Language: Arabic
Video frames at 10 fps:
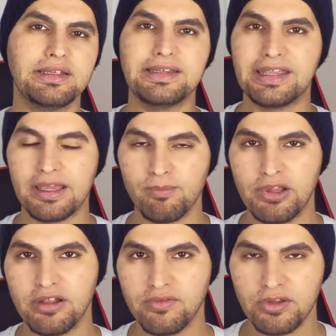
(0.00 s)

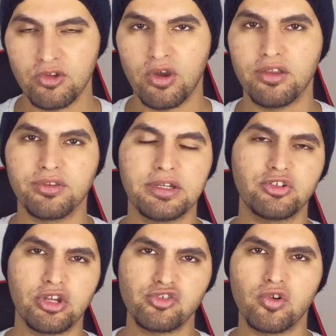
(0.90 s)
نكمل الفيديو عن طريق
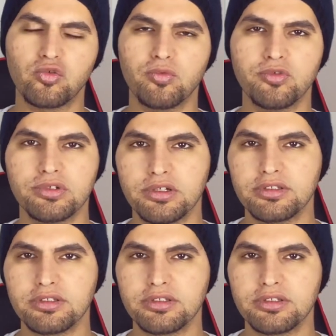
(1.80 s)
شاشة الكمبيوتر